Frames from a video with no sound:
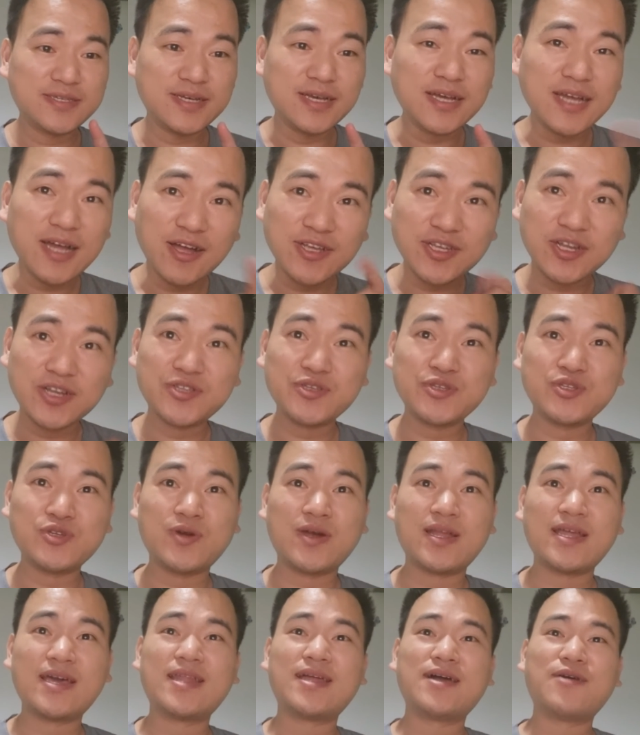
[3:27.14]
更搞笑的这句
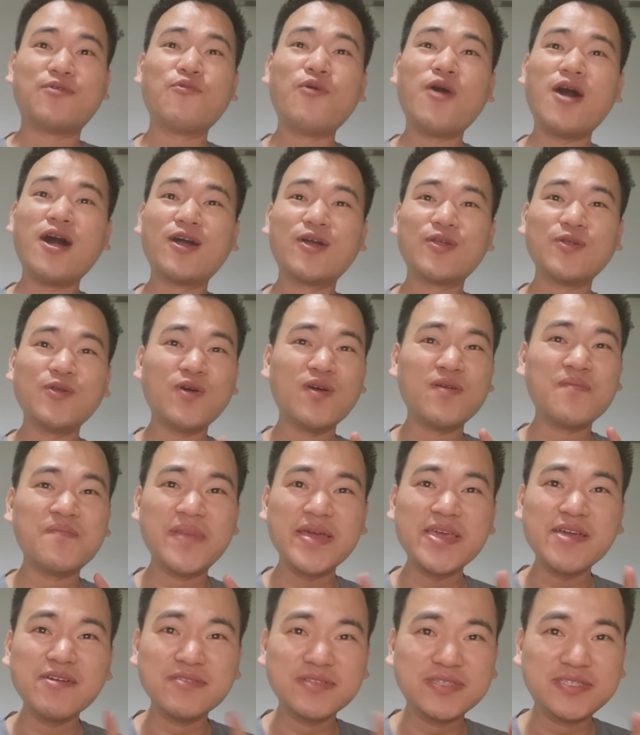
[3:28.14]
话来了：网络
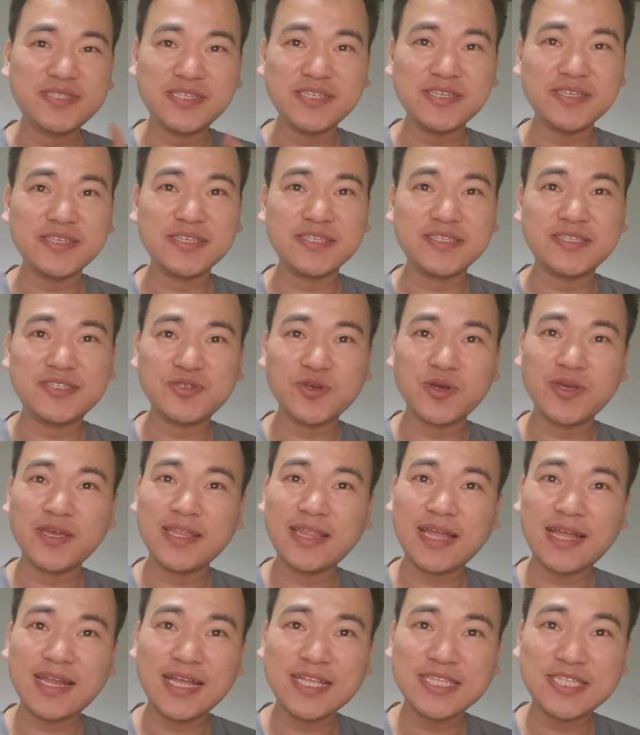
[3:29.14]
没有记忆，所
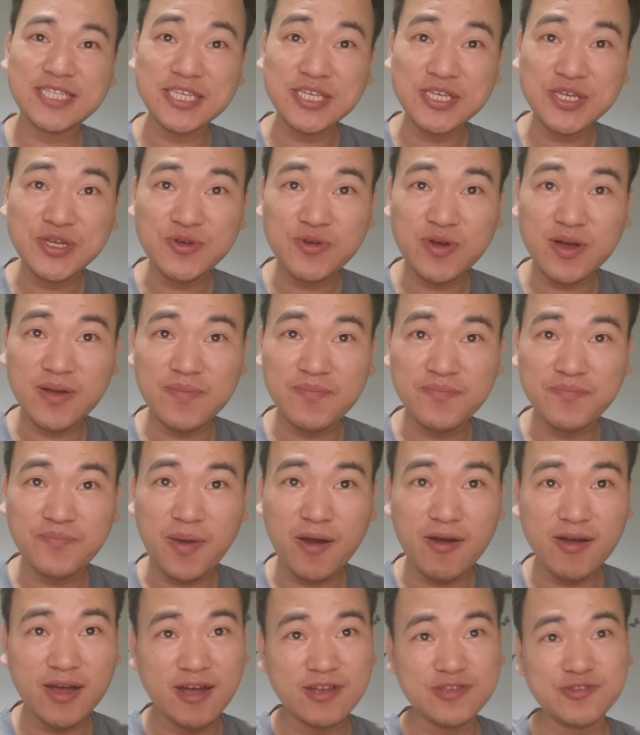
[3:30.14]
以大家尽管
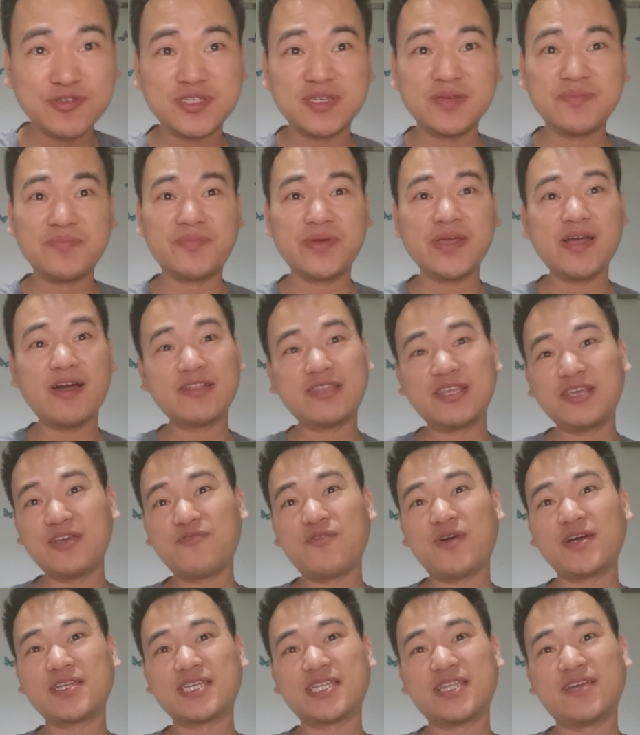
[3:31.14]
报考就行，不要
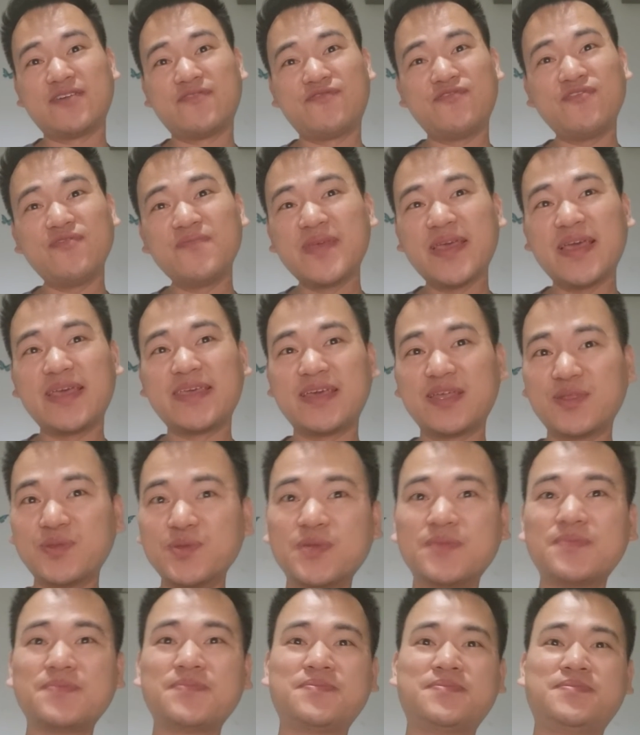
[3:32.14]
听网上的负面言
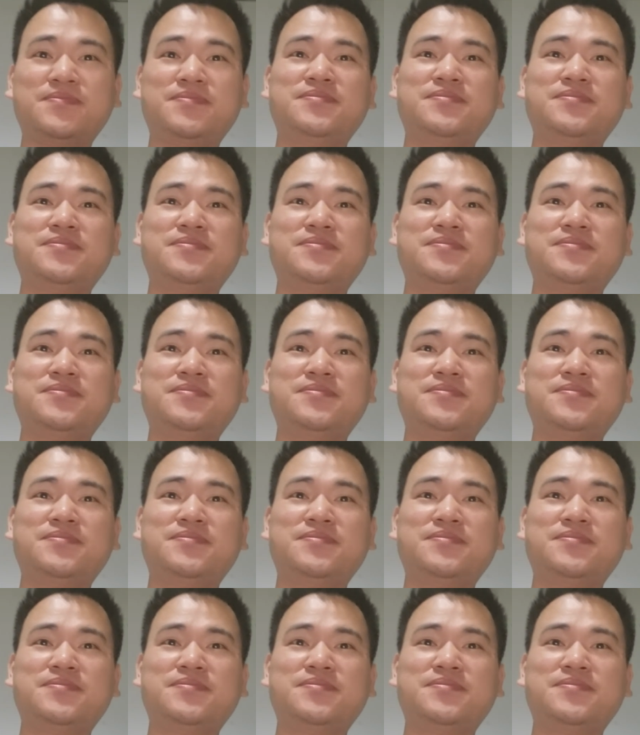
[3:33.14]
论。